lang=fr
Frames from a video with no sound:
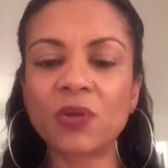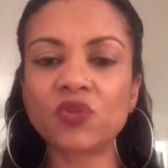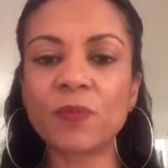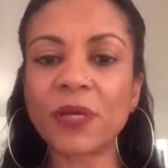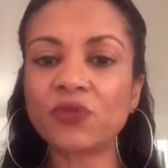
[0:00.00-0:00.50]

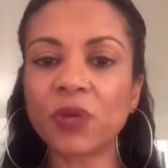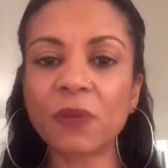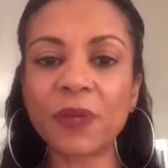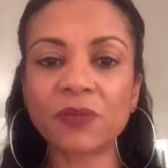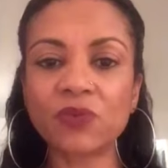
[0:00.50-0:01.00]
Je
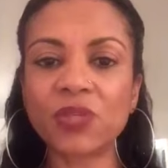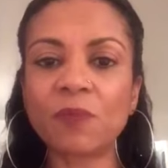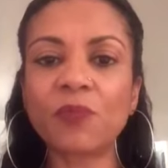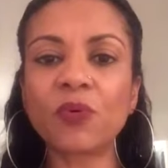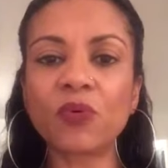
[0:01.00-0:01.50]
marcherai parce que
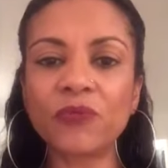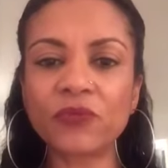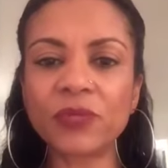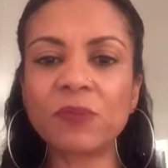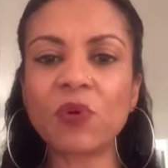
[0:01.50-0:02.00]
j'aime
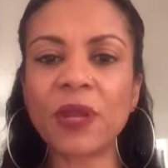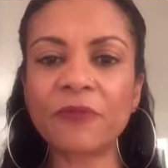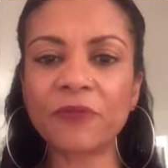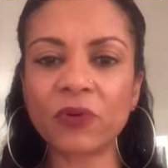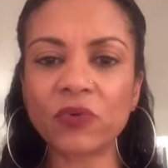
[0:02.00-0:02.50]
profondément la
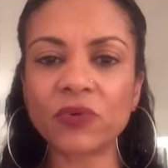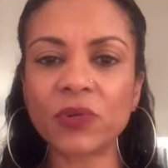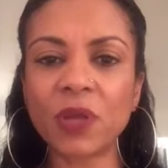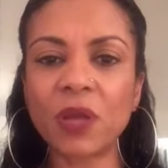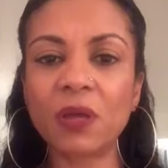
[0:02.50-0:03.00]

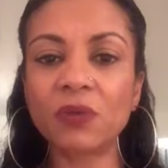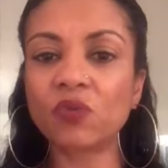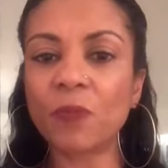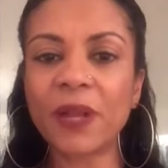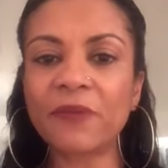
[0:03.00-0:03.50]
France
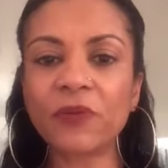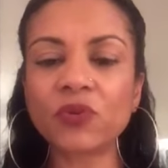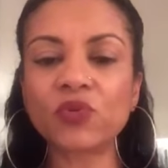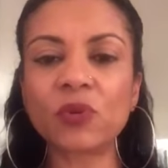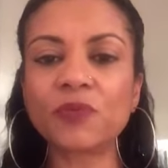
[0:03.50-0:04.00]
non pas la
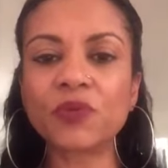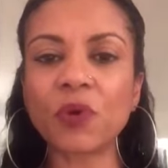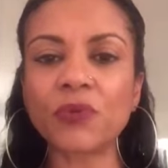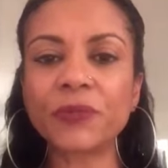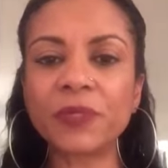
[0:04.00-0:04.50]
France de
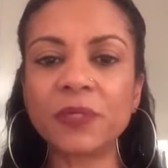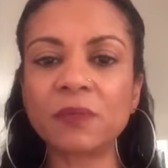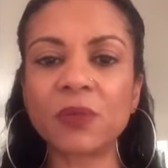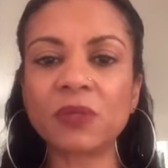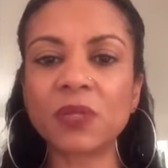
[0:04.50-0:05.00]

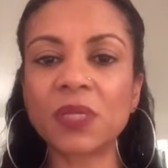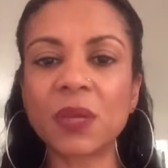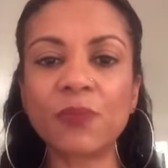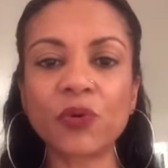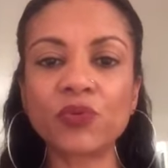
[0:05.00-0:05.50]
l'obscurantisme, celle
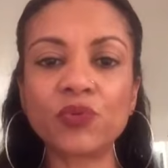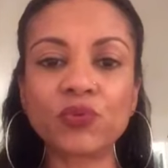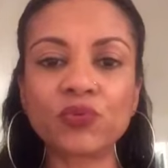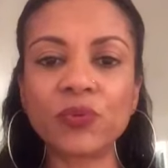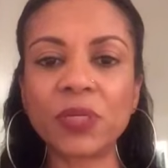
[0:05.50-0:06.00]
qui a peur de
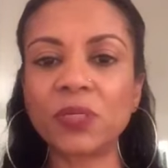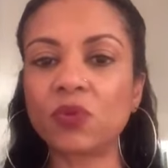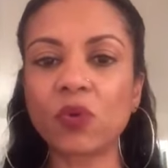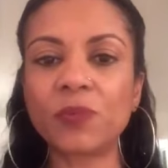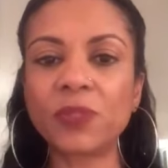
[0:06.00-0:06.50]
tout et qui
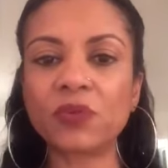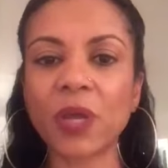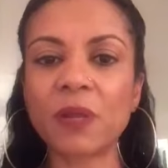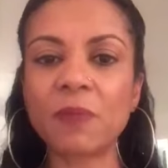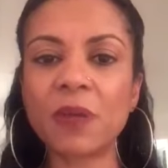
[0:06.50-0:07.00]
se replie
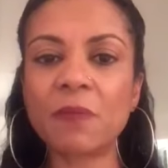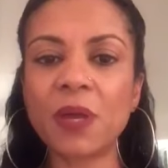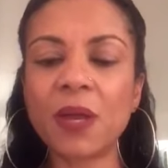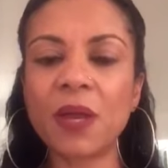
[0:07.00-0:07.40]
sur elle-même,